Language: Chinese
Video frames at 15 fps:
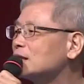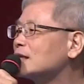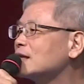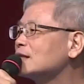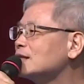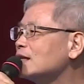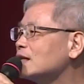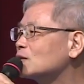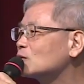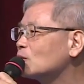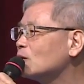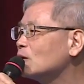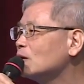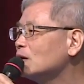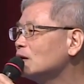的人也
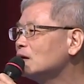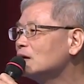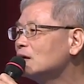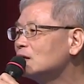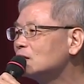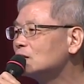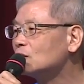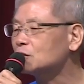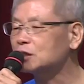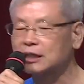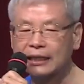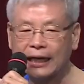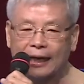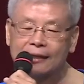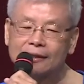多，尤其
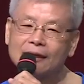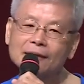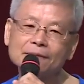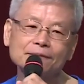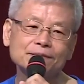大医院。